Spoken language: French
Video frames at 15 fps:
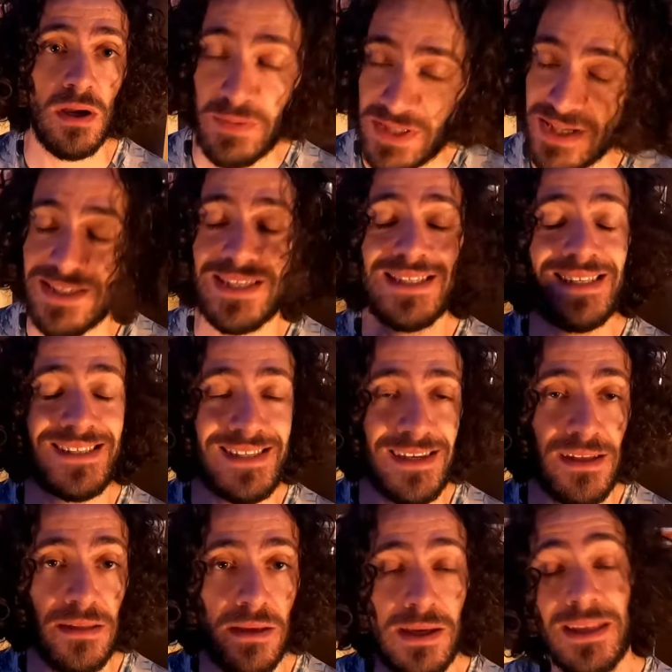parce qu'il y a des
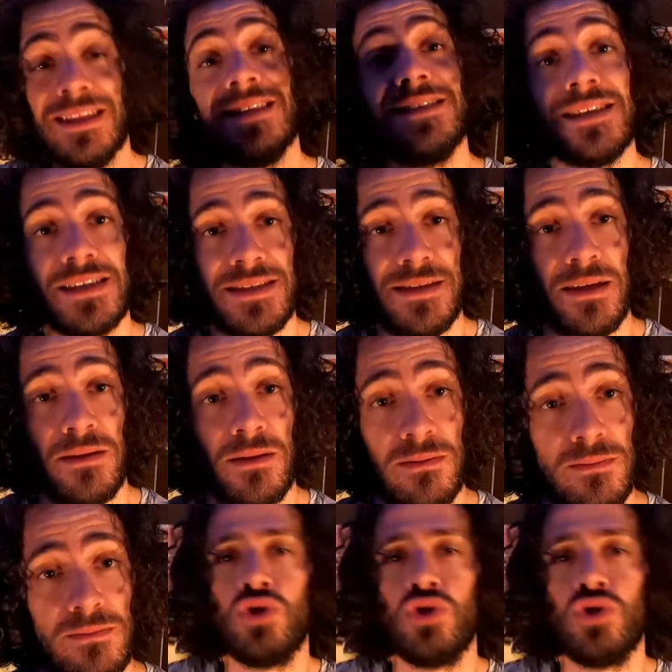internes et des externes.